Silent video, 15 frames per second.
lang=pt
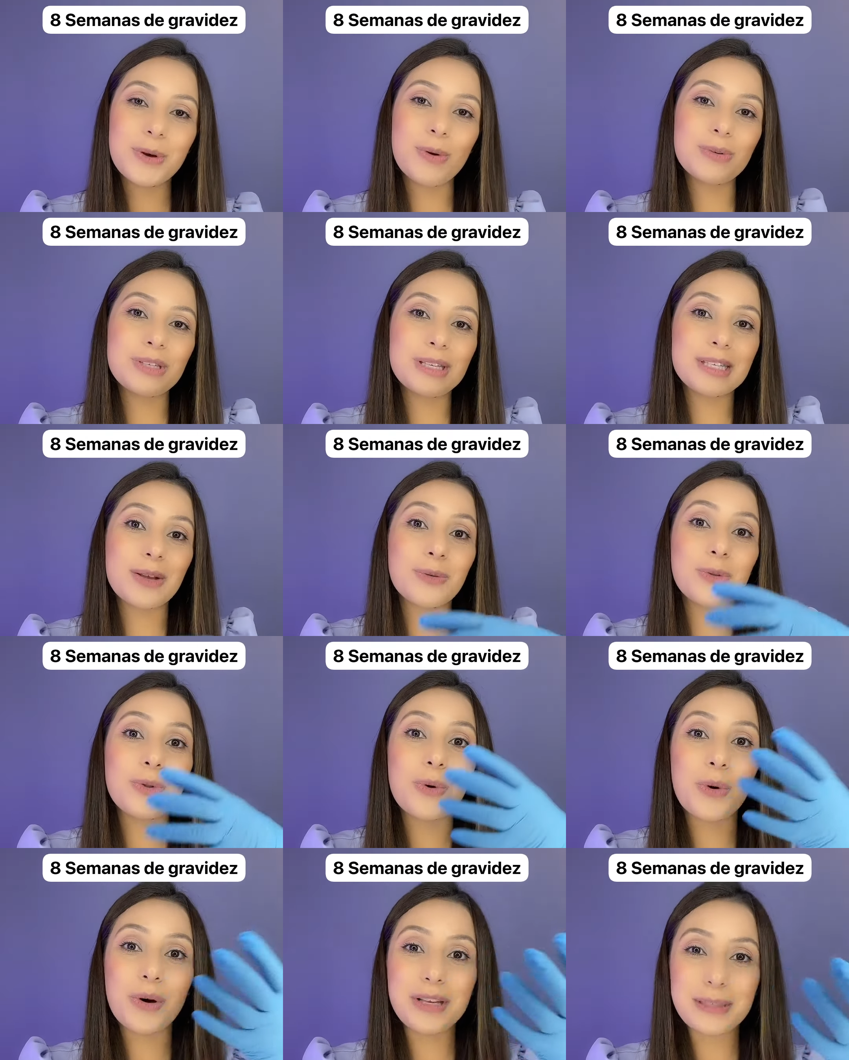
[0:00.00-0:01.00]
ou se são
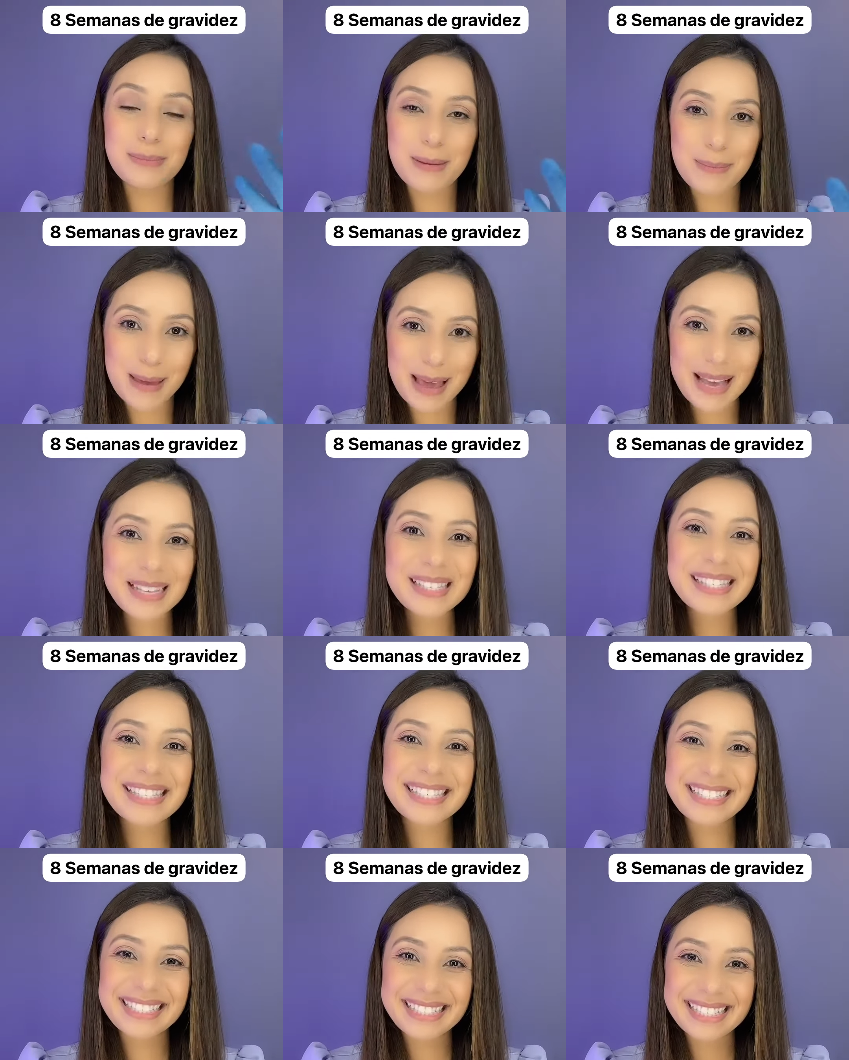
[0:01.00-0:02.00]
dois
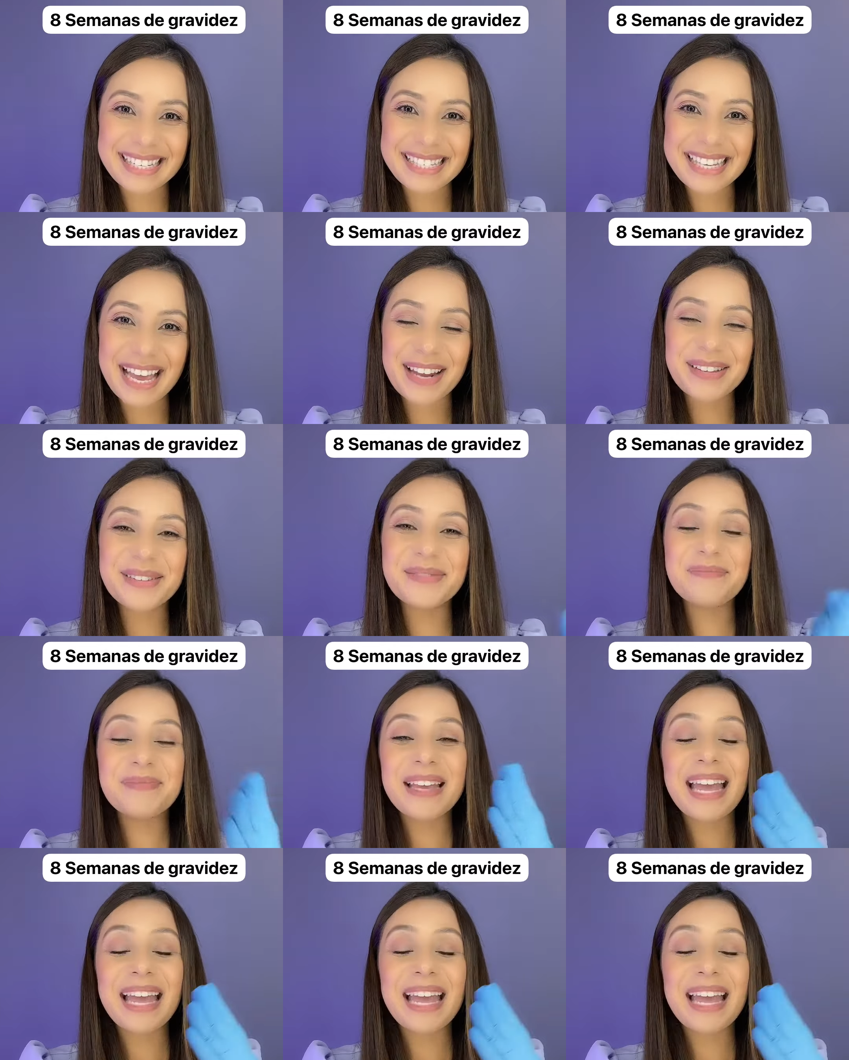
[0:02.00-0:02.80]
bebês, certo?